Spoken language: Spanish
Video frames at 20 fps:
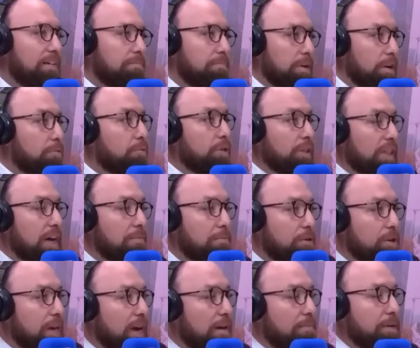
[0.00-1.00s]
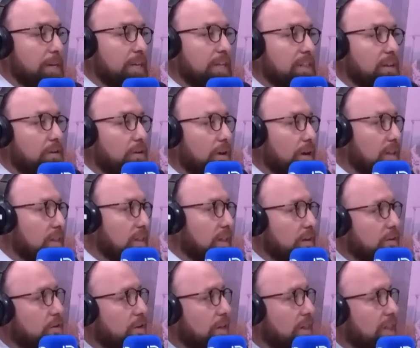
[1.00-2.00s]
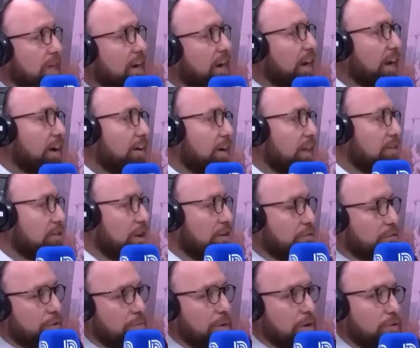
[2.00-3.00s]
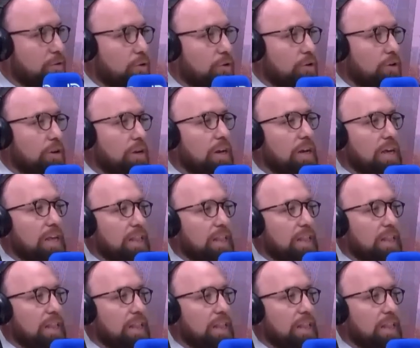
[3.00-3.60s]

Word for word: preguntamos ya al Ministerio del Interior, están recabando la información